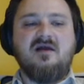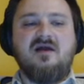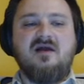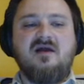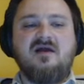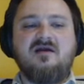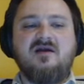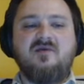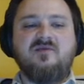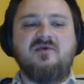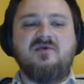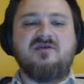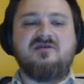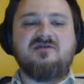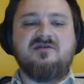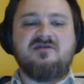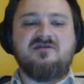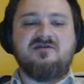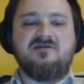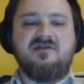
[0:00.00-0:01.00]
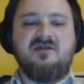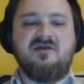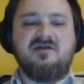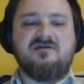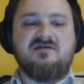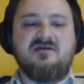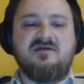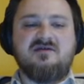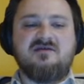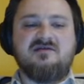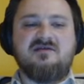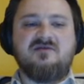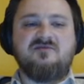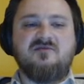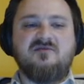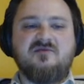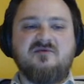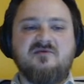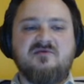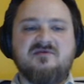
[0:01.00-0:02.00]
akapicie
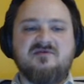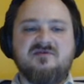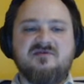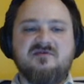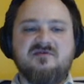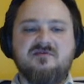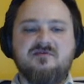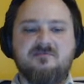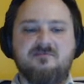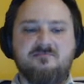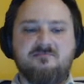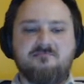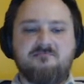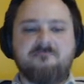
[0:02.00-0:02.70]
48.